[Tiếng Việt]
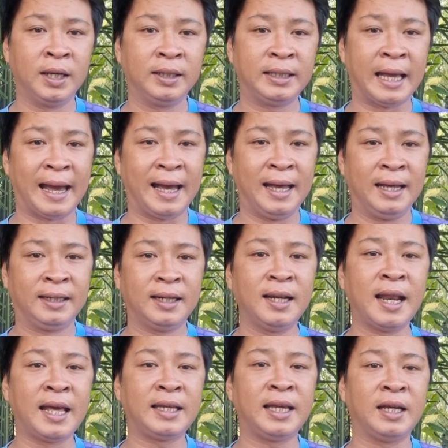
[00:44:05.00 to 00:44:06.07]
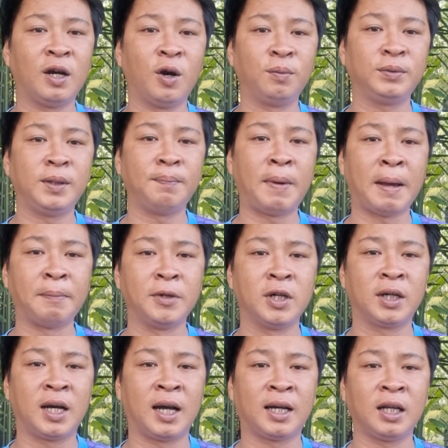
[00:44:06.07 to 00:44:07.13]
Dạ, đến đây thì Ngôn xin phép
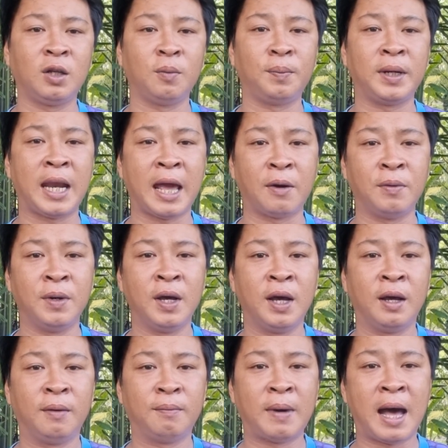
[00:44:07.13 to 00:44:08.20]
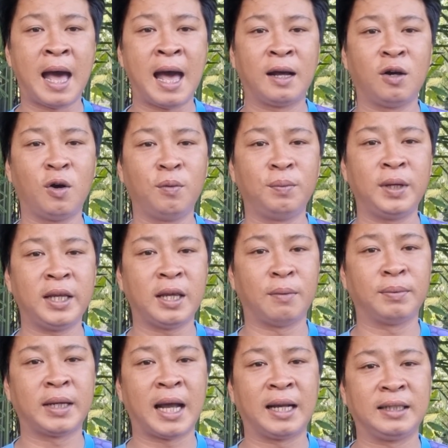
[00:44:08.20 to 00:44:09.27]
được ờ, kết thúc video và Ngôn hy
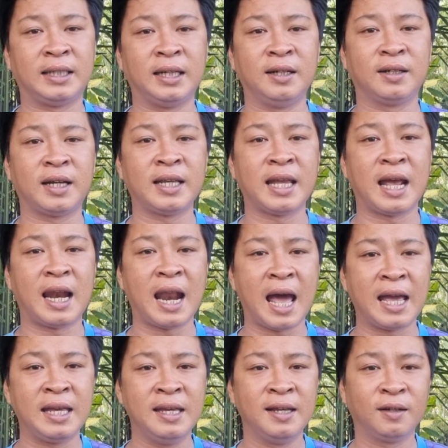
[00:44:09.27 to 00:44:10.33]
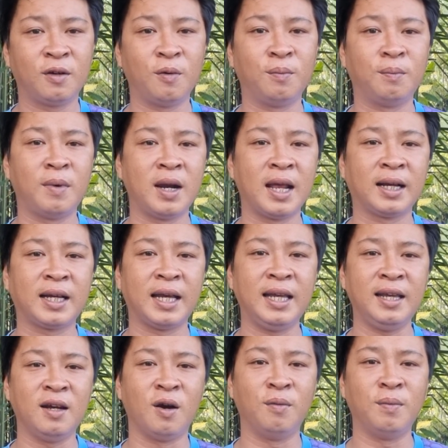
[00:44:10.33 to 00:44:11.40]
vọng rằng sẽ được cả nhà like cùng với đăng
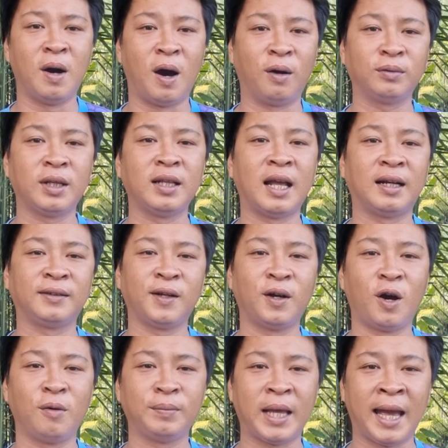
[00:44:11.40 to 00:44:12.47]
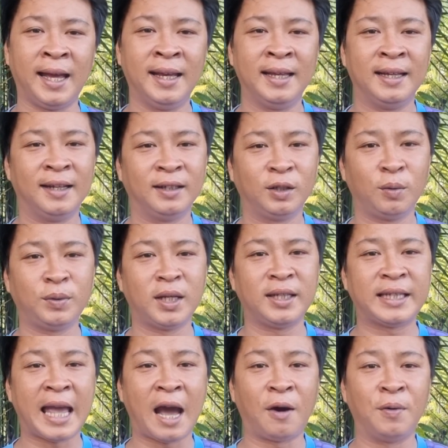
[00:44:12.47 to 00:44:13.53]
ký ủng hộ tinh thần cho Ngôn nha. Ngôn xin
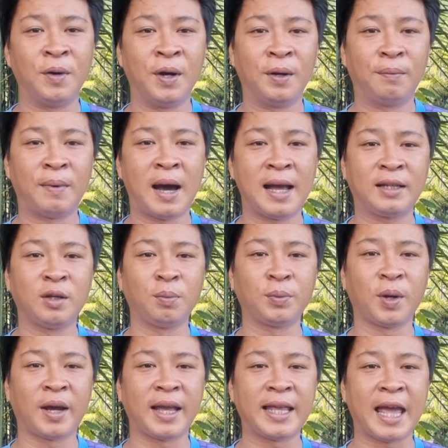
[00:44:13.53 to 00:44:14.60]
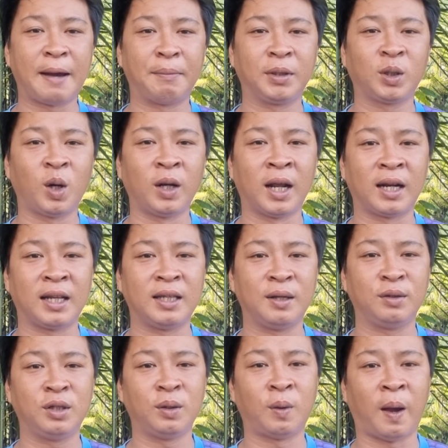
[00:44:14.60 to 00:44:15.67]
chào và chúc cho cả nhà mình có thật là nhiều
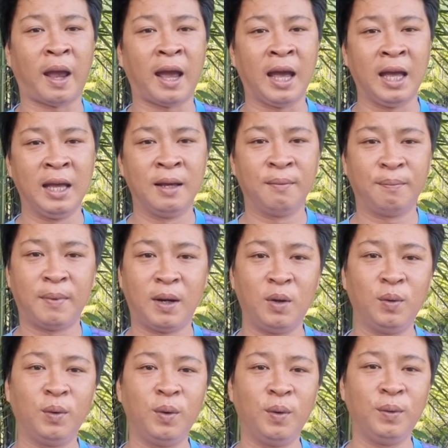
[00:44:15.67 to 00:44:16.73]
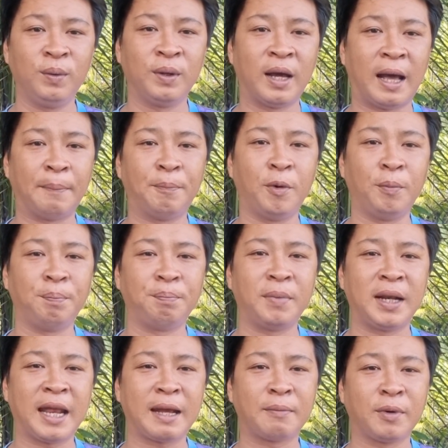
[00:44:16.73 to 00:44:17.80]
sức khỏe và luôn luôn hạnh phúc
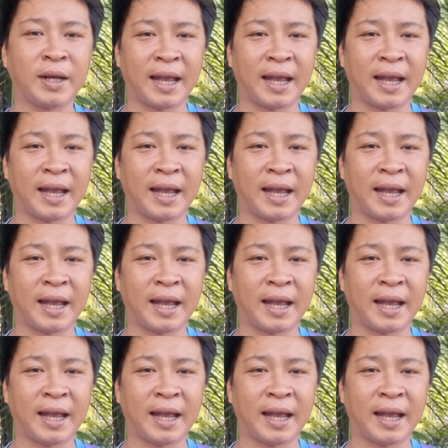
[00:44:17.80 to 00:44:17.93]
bình an mỗi